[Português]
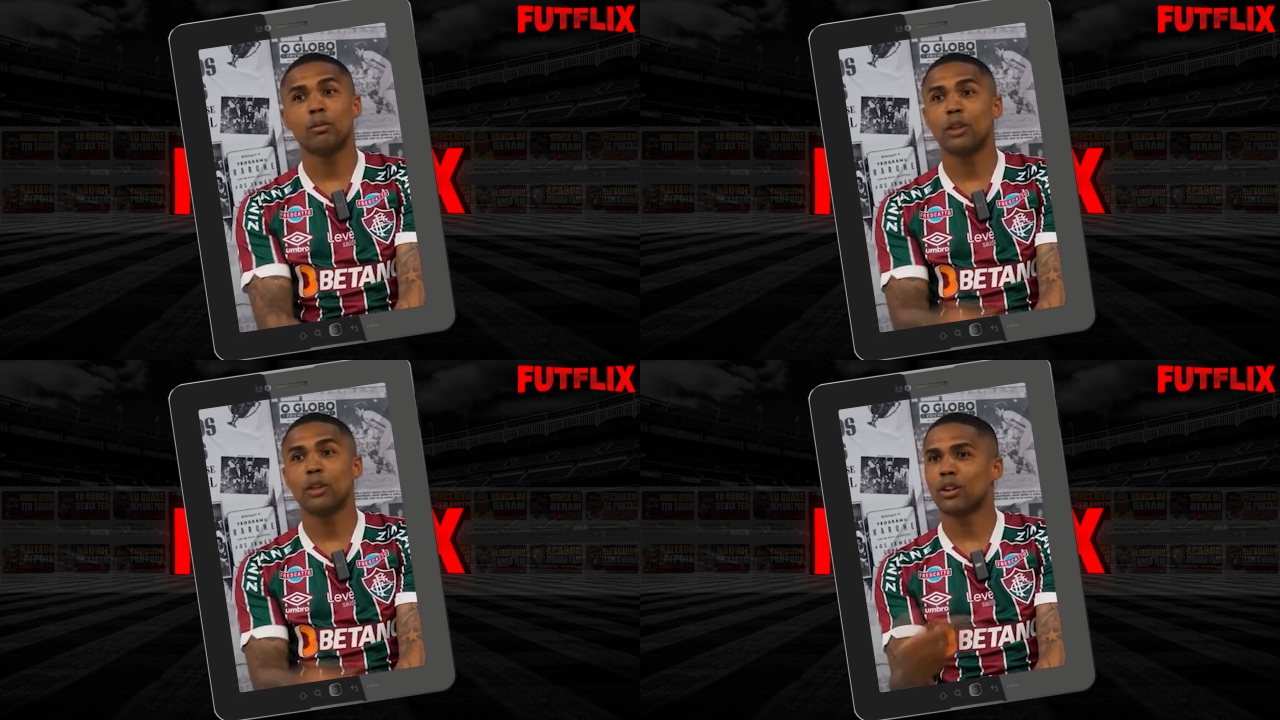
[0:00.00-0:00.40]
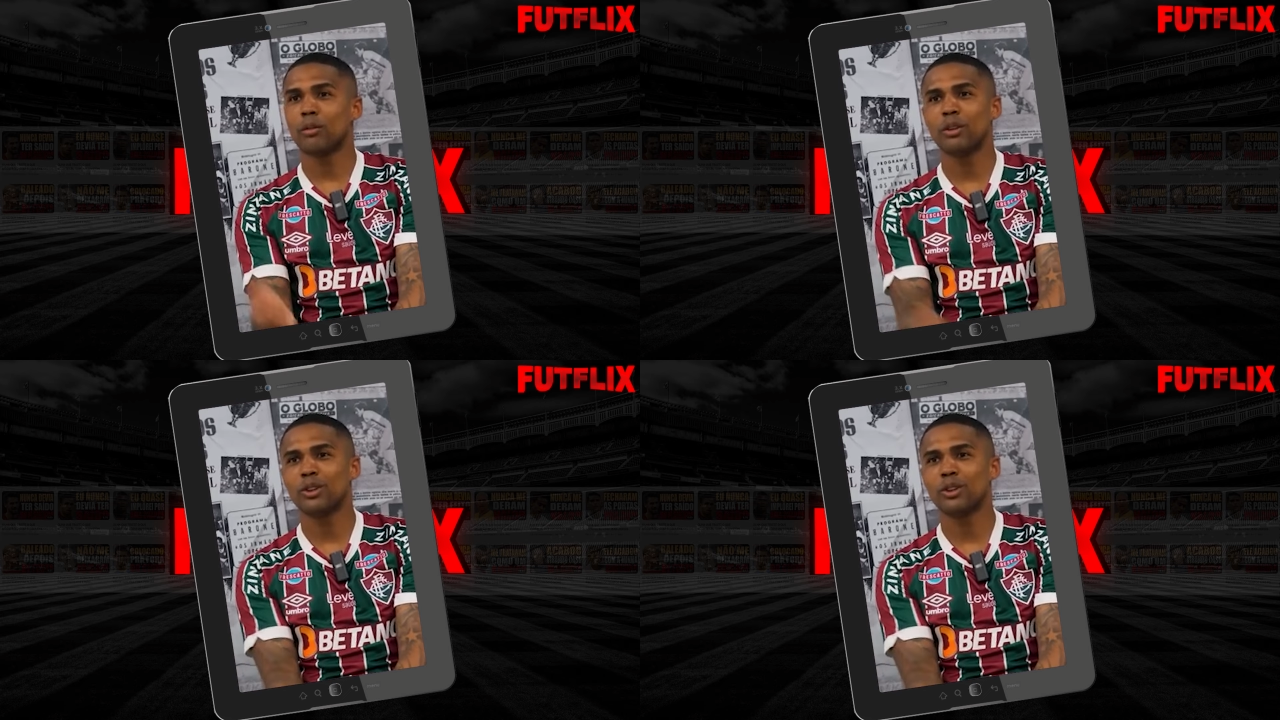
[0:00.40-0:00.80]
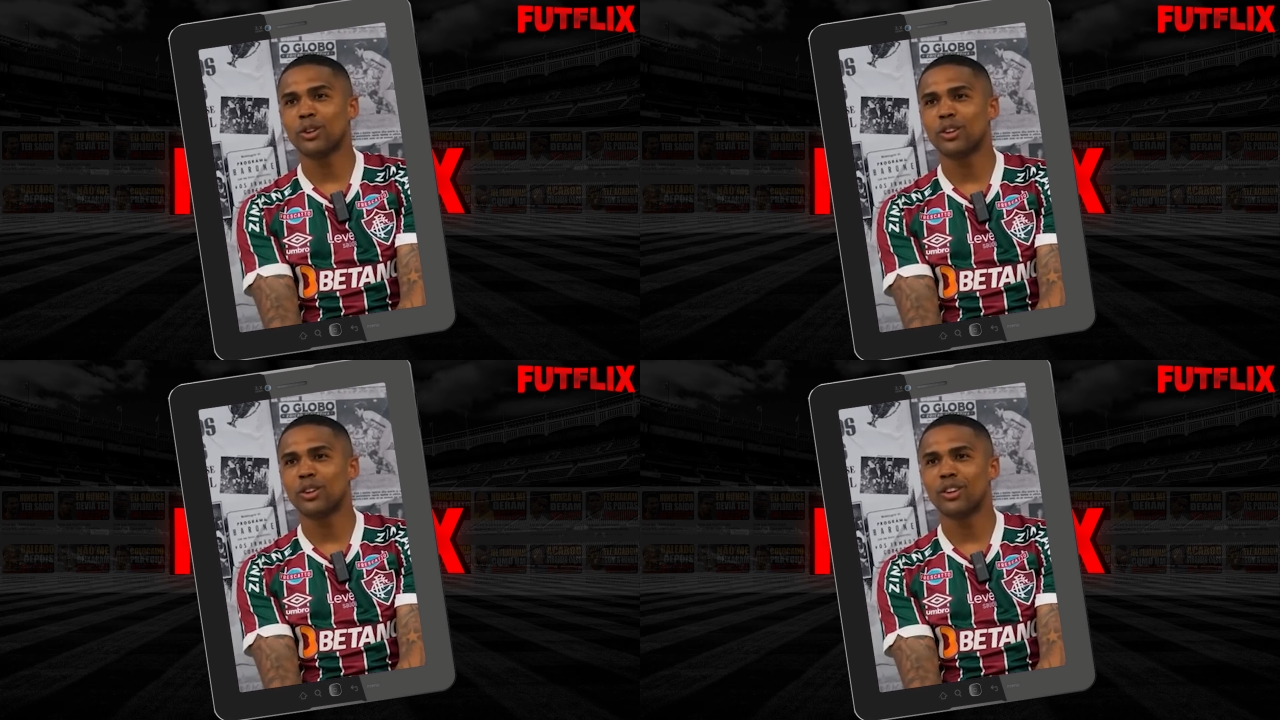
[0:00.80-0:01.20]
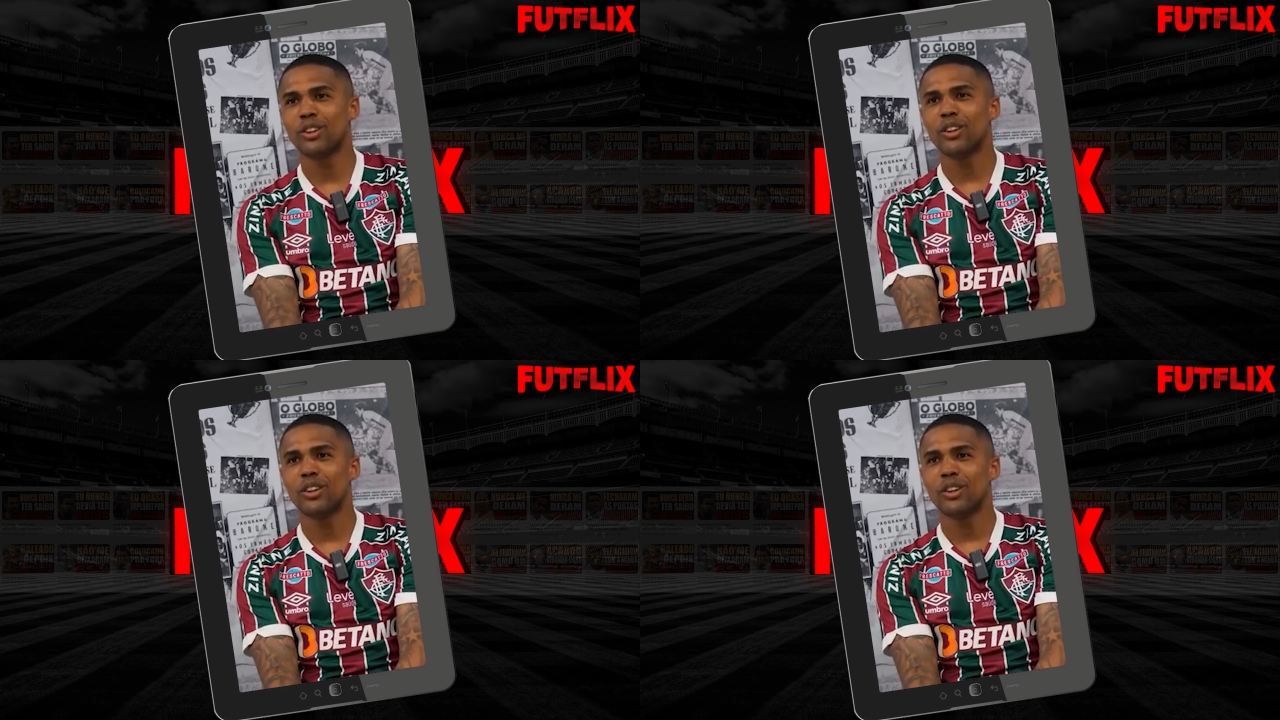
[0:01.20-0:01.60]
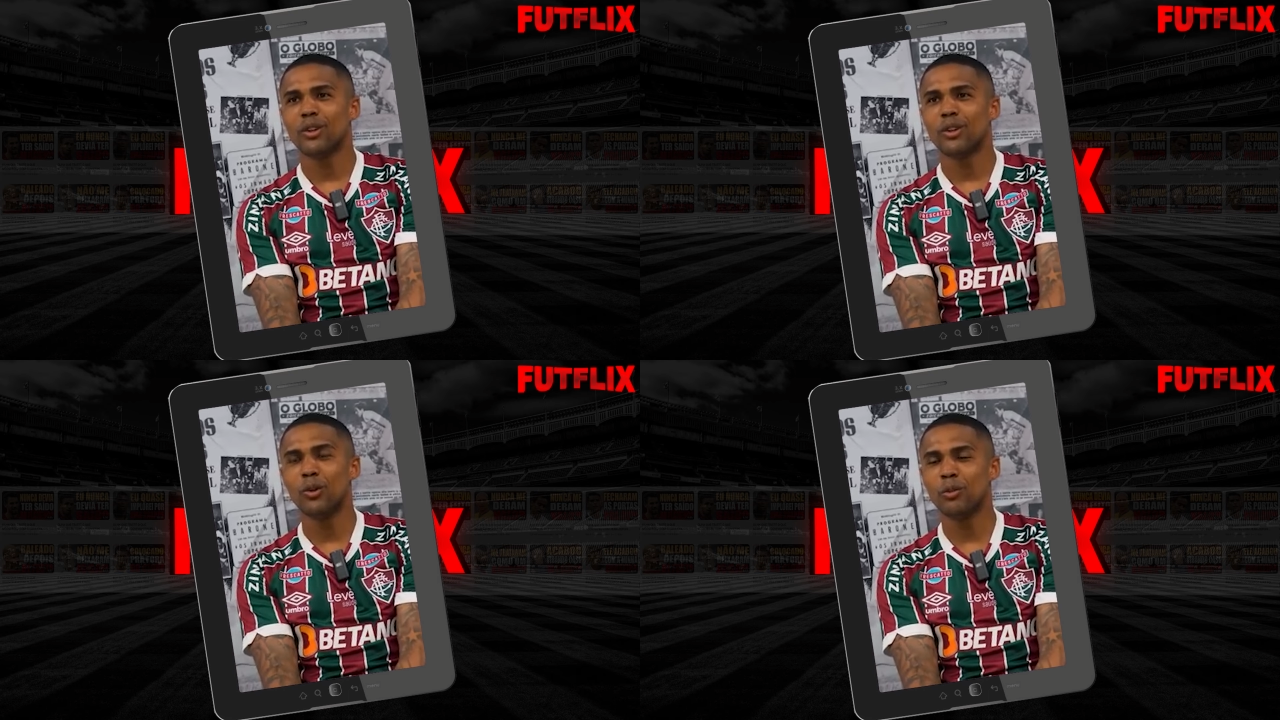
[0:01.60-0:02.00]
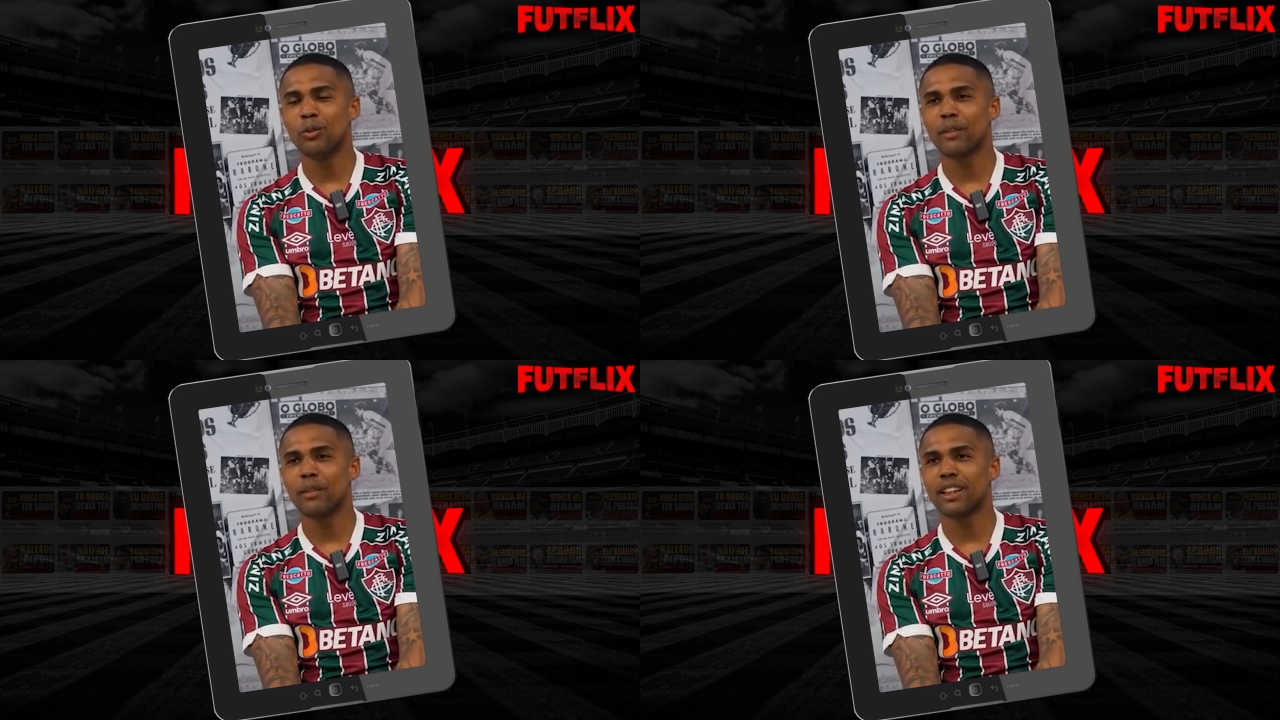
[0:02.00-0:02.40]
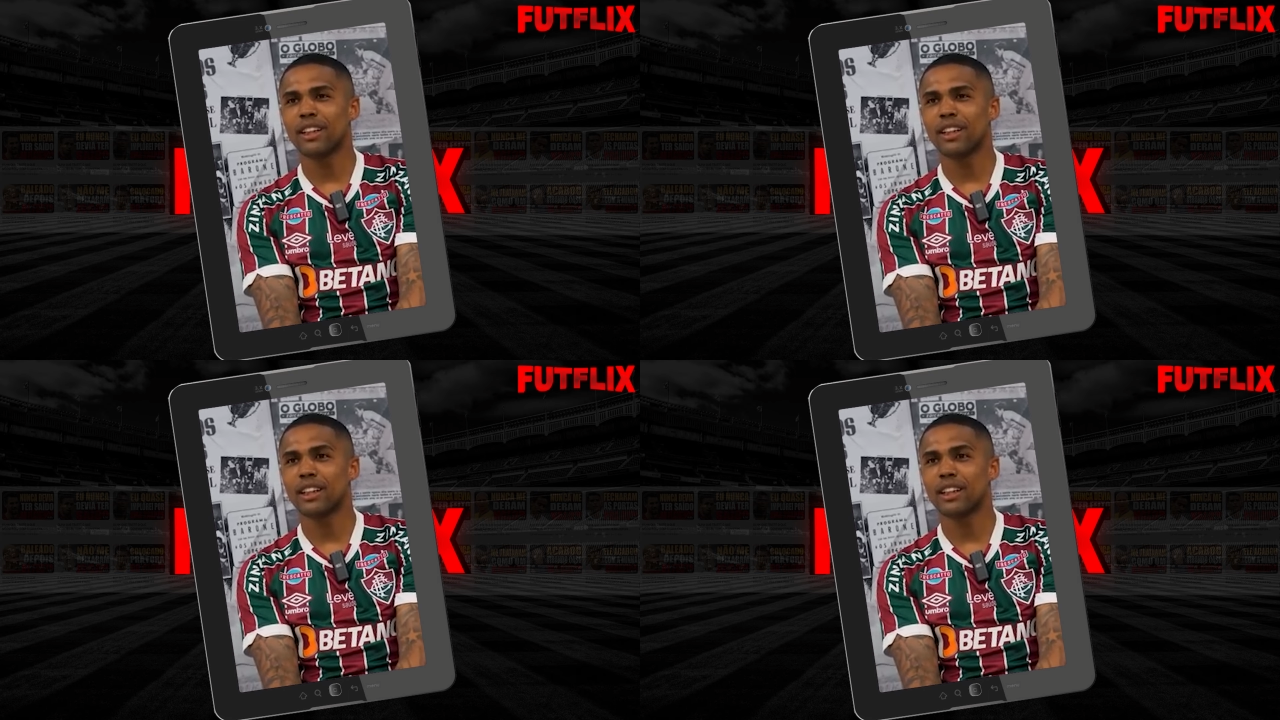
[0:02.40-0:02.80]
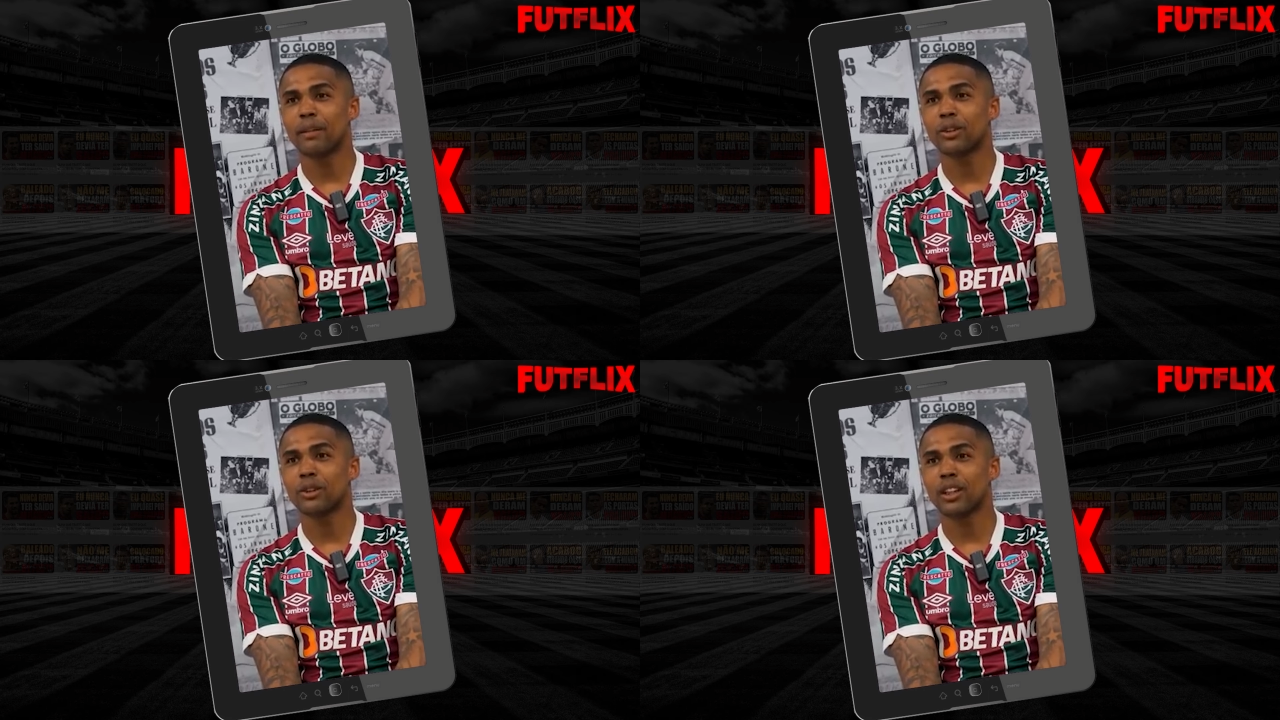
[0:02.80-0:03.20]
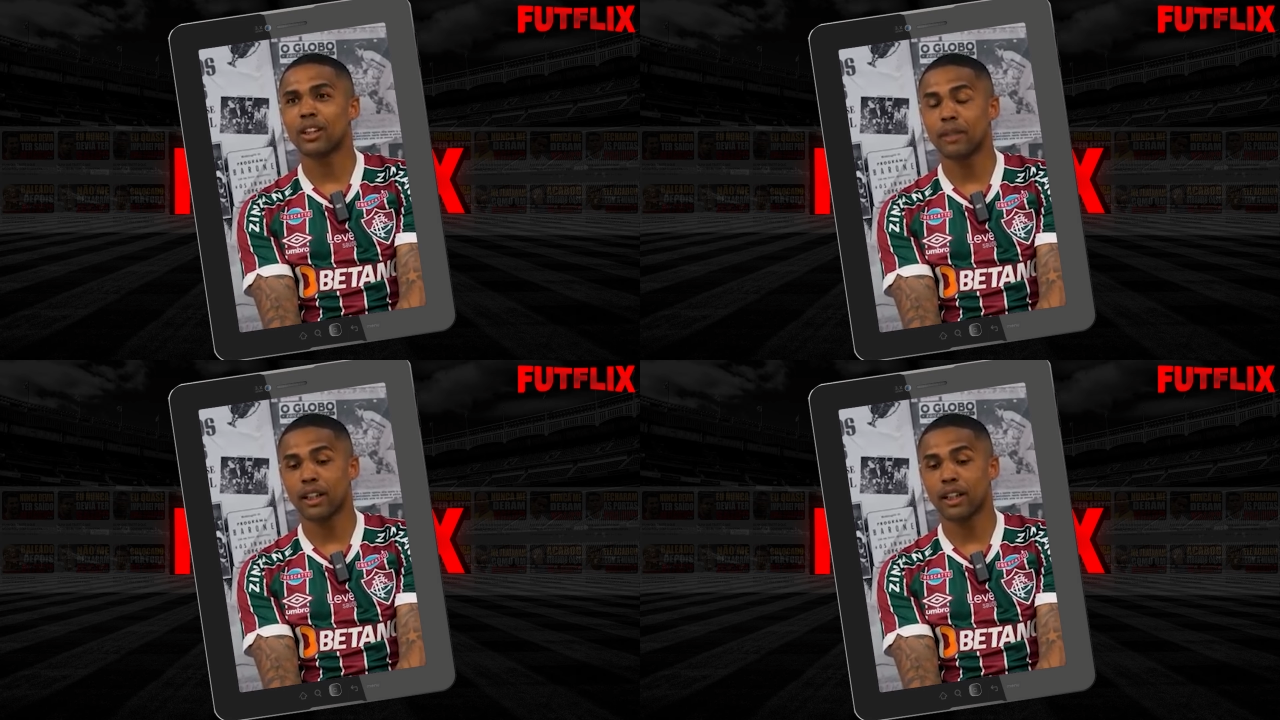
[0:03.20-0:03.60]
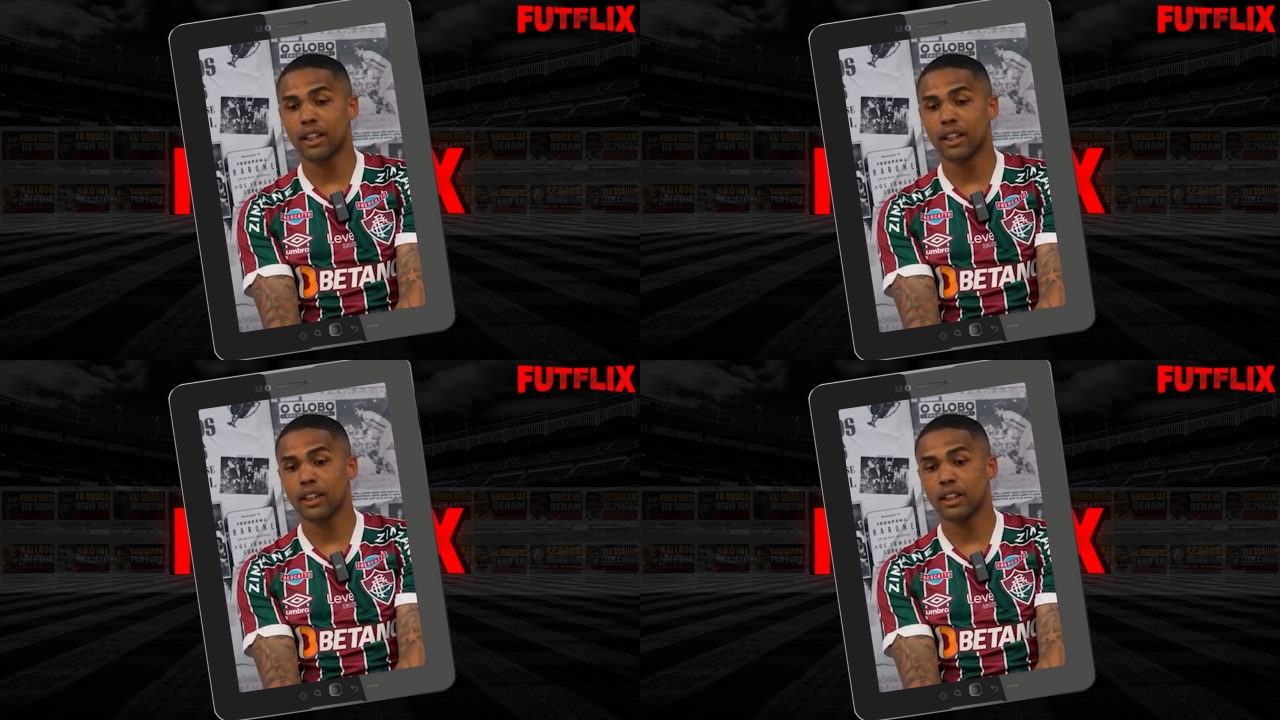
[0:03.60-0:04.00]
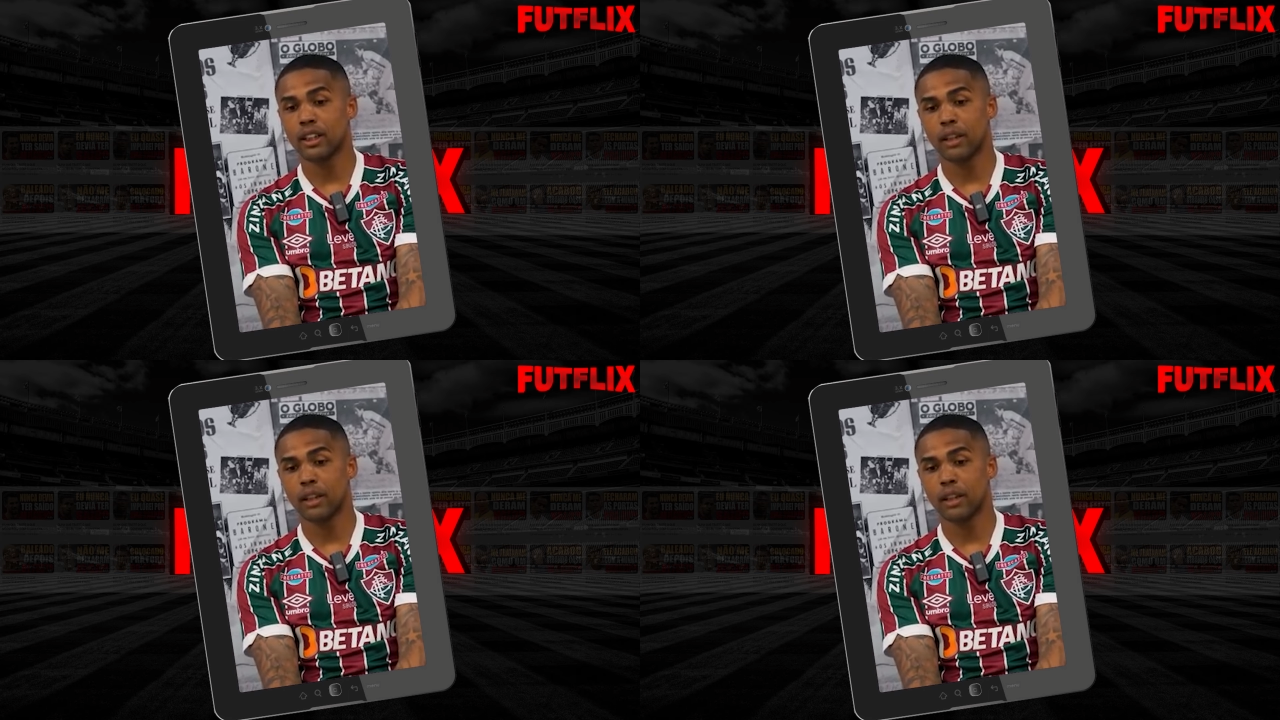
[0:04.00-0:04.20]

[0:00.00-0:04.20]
eu mudei totalmente o, o rumo da minha, da minha jornada e minha carreira.